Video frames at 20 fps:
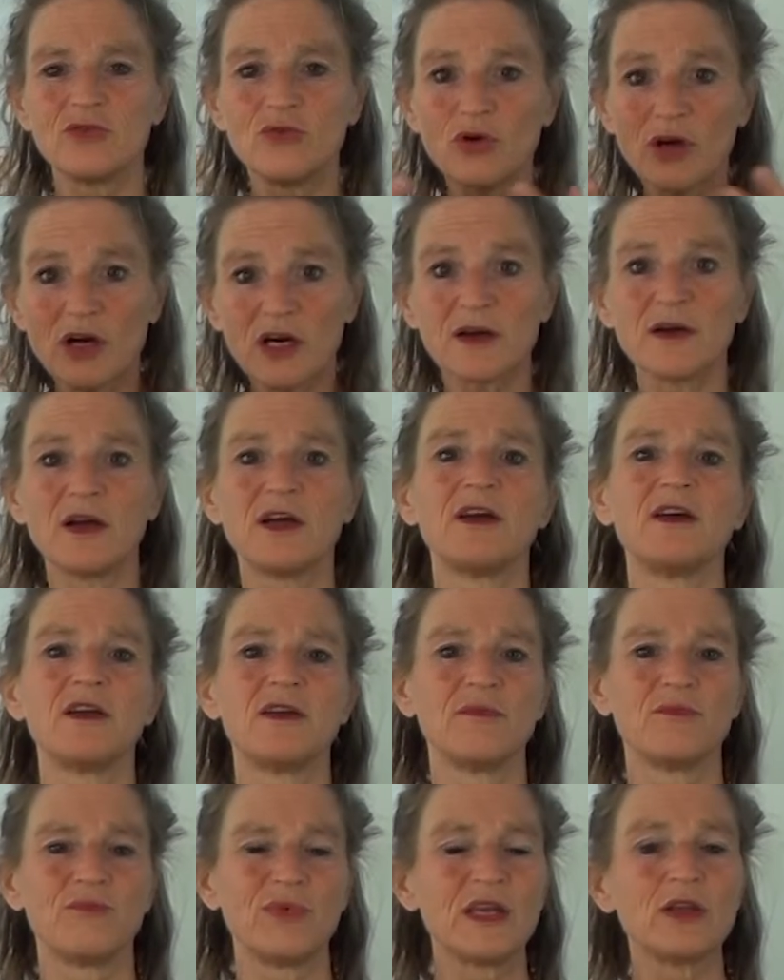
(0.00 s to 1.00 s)
durch
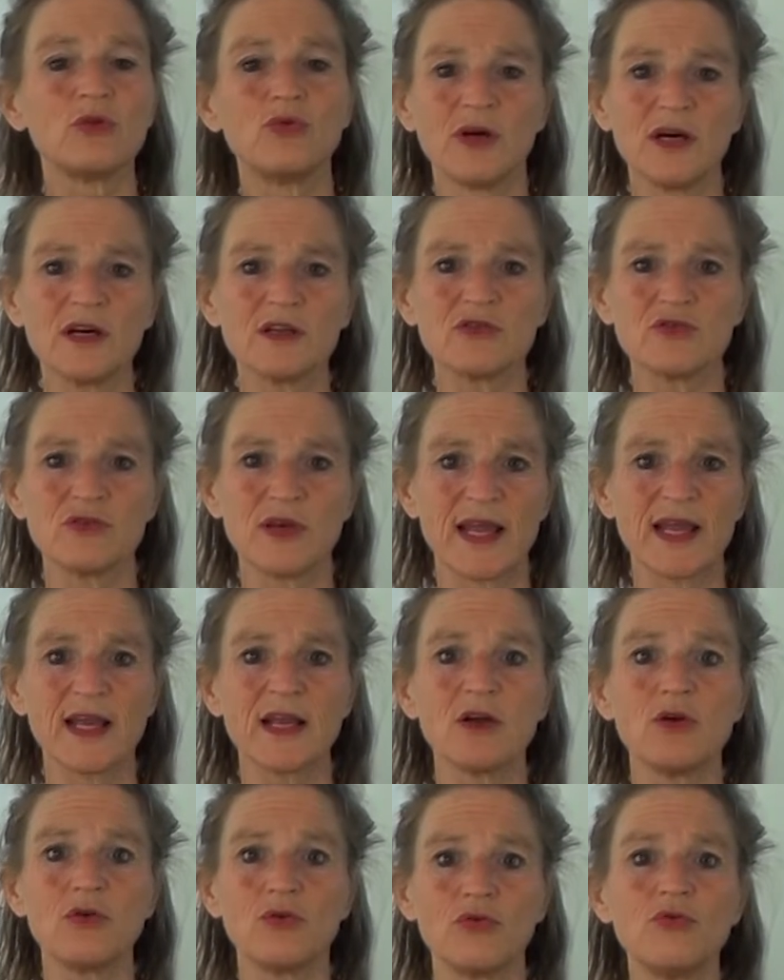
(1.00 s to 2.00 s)
mich
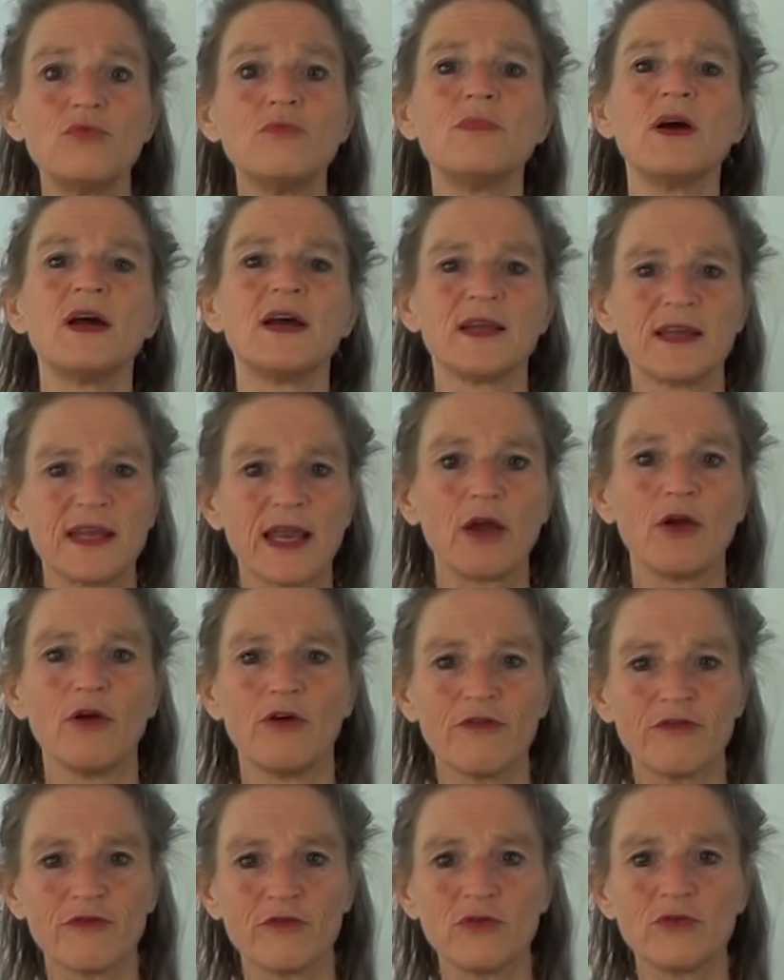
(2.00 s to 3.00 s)
durchzulenken, um der
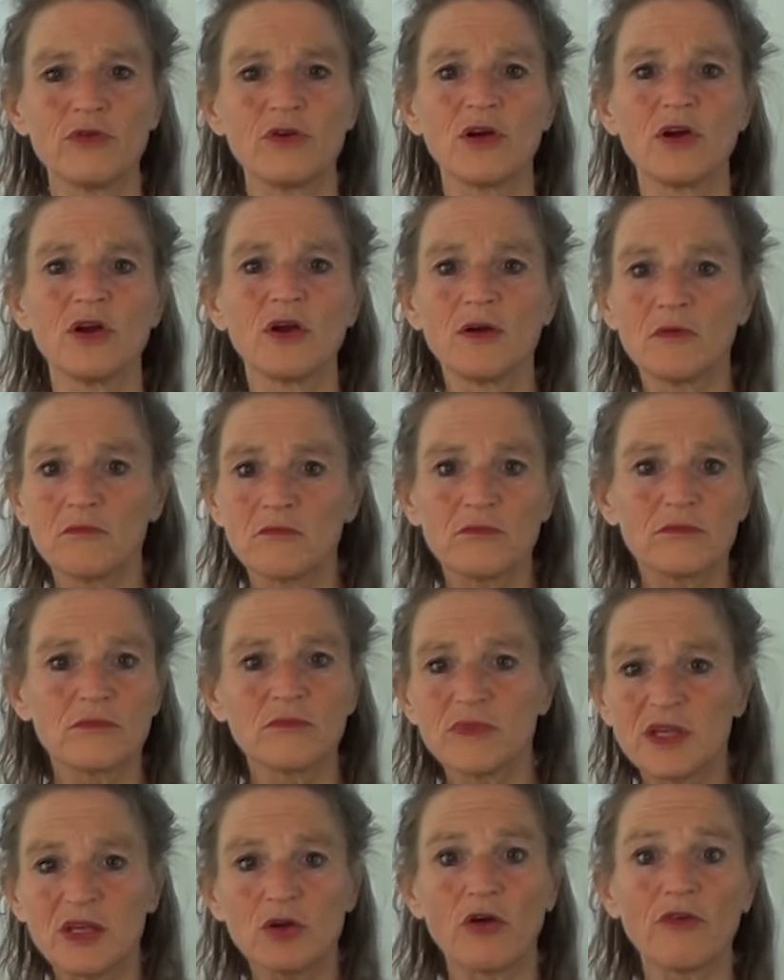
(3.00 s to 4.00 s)
Öffnung,
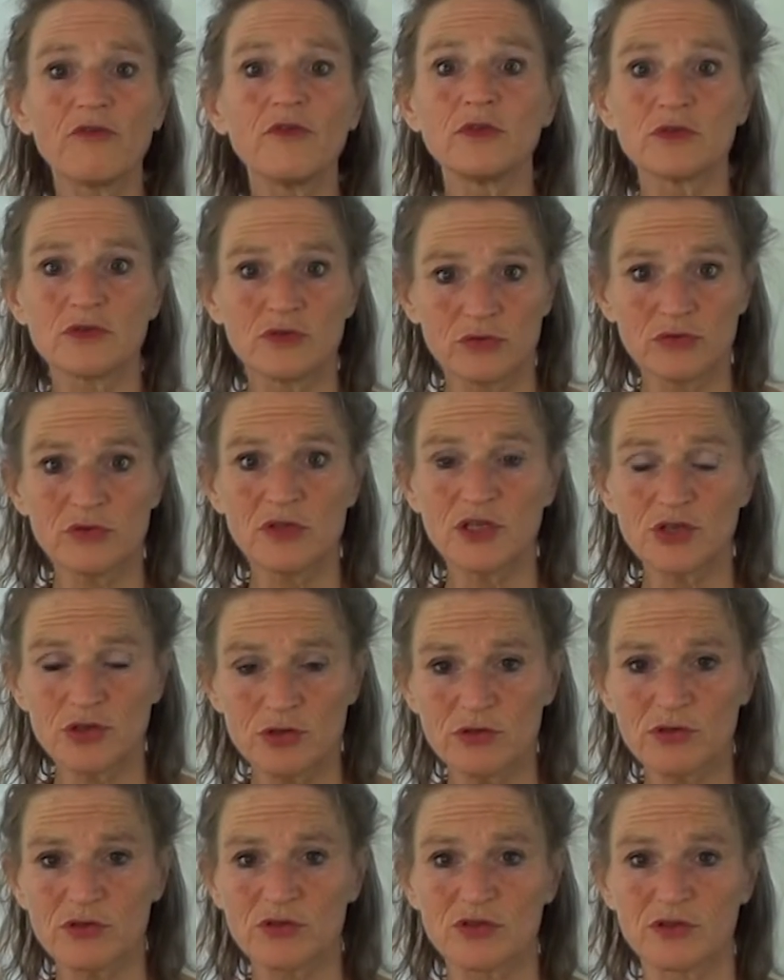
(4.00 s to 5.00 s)
die Öffnung zu
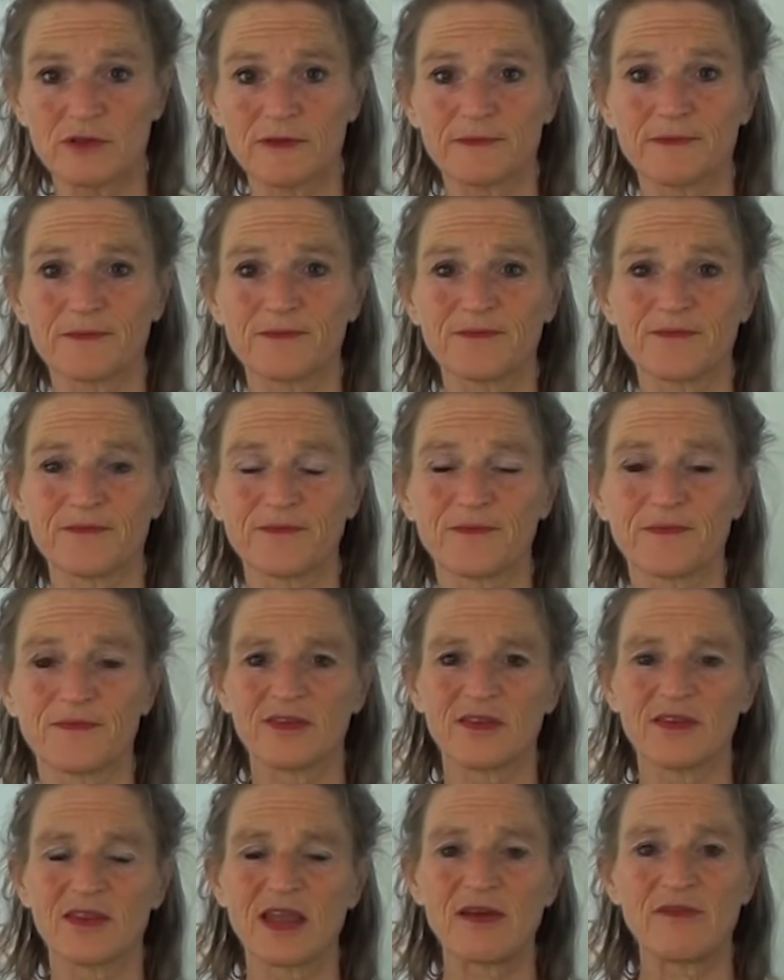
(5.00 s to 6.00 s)
unterstützen.
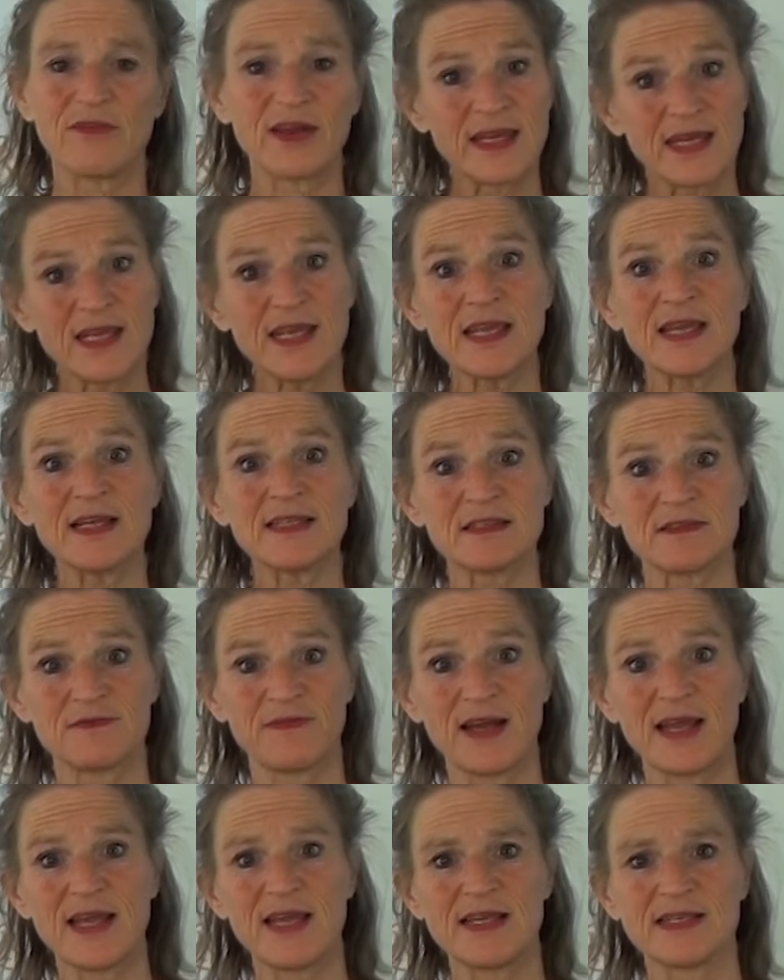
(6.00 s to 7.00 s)
Wenn ich jetzt
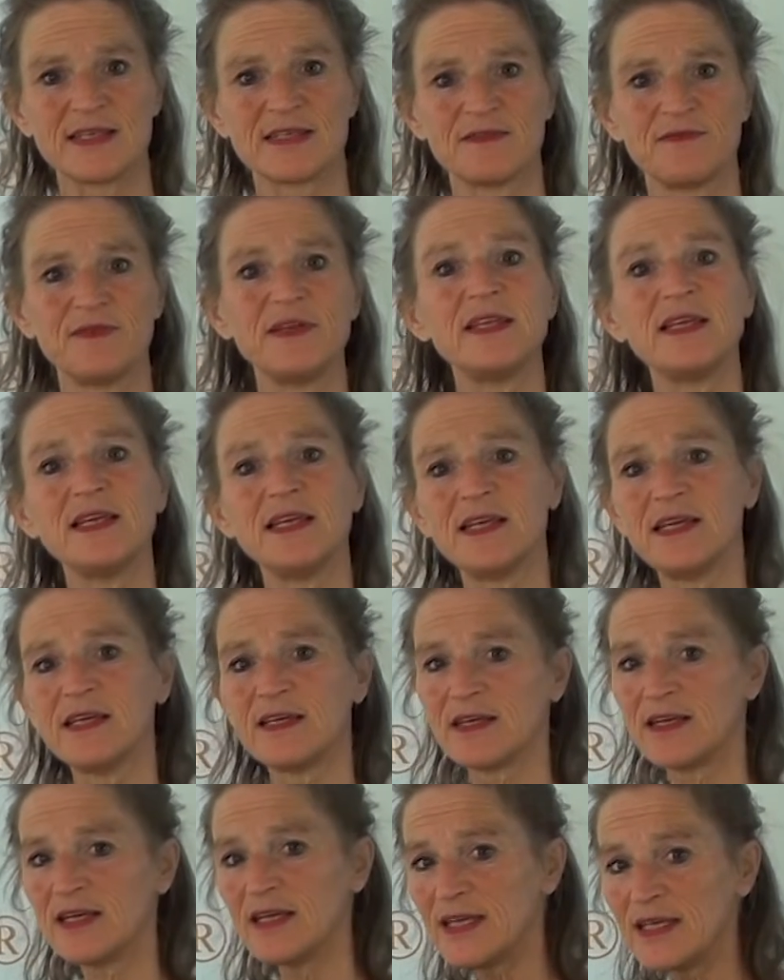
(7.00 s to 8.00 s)
weiß, wie
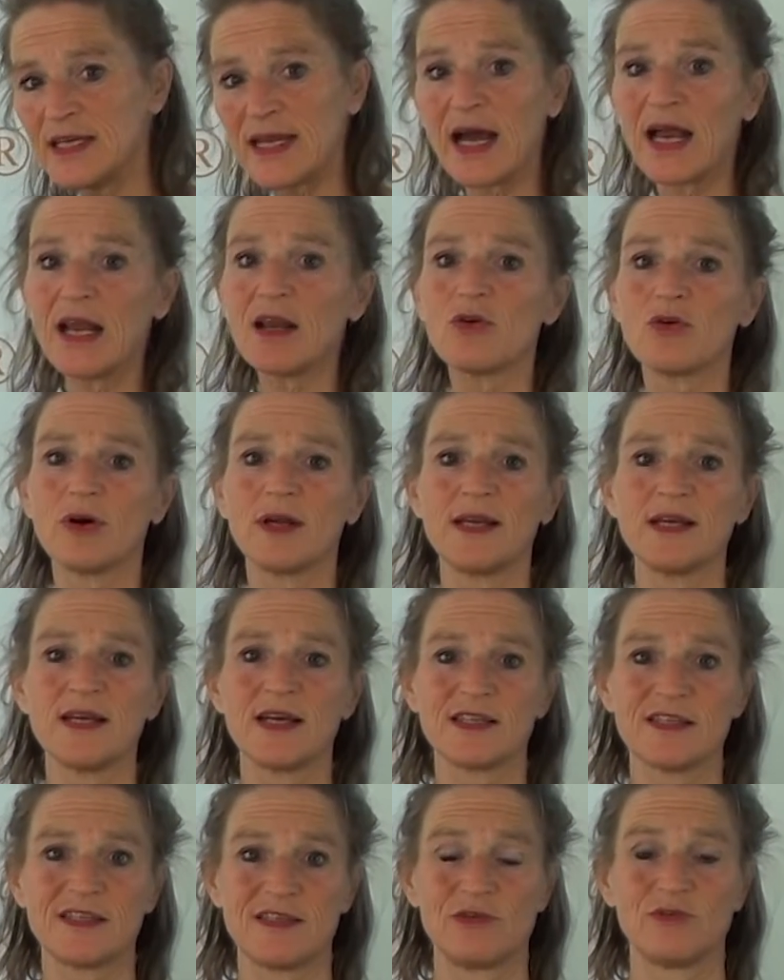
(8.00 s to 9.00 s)
die
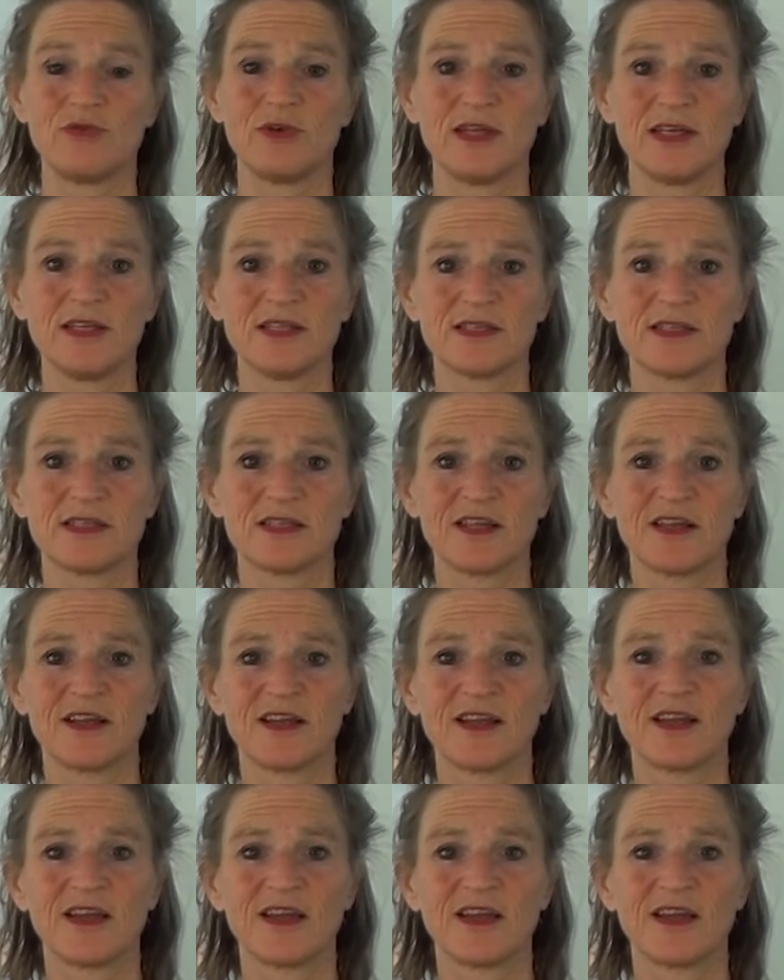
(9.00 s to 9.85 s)
Idealkoordination ist,